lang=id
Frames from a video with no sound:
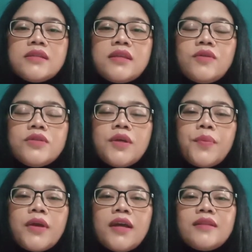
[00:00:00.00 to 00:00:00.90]
saya
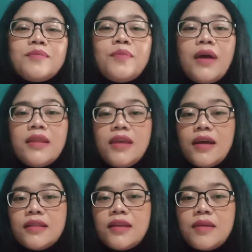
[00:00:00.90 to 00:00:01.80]
ucapkan
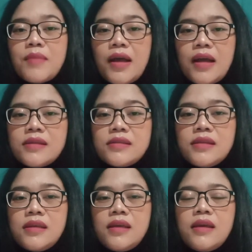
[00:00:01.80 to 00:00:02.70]
banyak terima
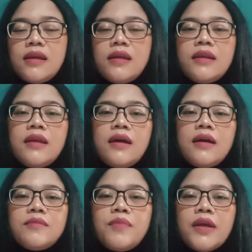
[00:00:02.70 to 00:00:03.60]
kasih
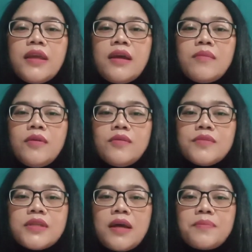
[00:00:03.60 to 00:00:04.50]
dan bagi yang belum
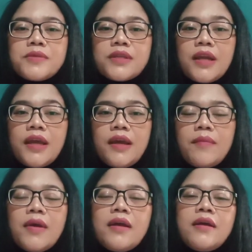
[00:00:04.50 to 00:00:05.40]
subscribe